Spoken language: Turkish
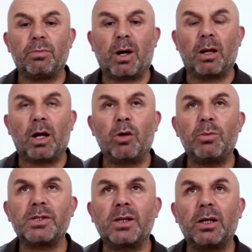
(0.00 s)
Allahümme
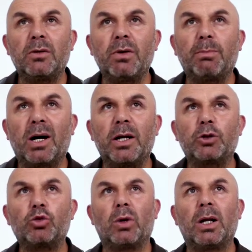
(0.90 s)
salli ve
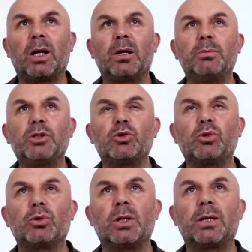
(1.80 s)
barik dualarını biz
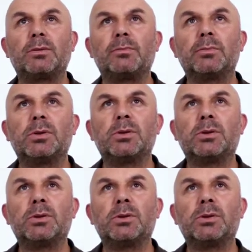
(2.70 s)
çocuklar e,